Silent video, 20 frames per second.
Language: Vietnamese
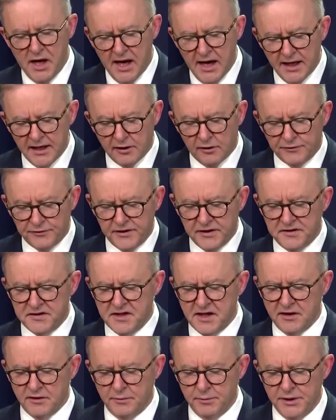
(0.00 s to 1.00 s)
Thủ tướng
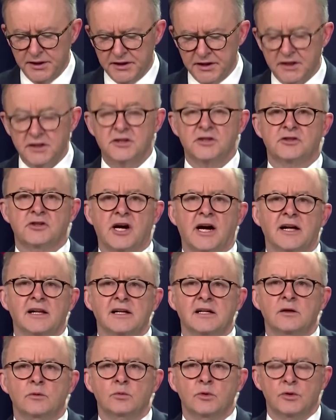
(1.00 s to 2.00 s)
Albanese nói rằng trong
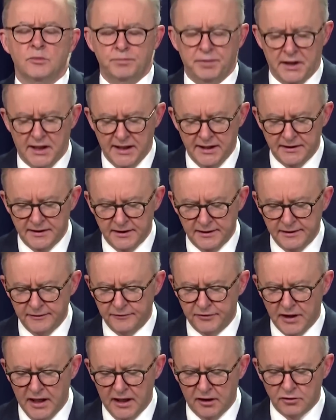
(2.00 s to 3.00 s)
quá khứ đã có nhiều
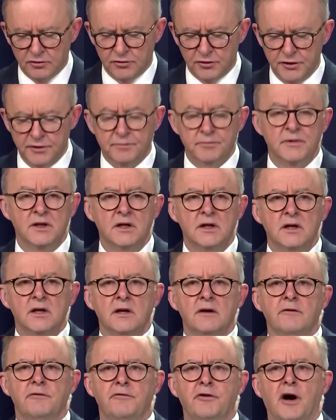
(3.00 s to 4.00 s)
phái đoàn dân biểu và nghị
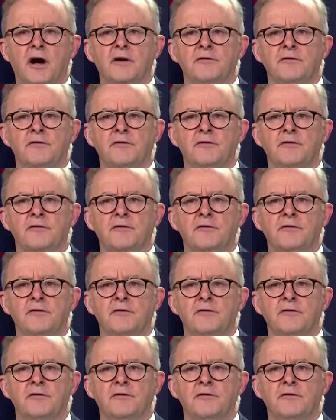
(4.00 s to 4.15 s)
sĩ Úc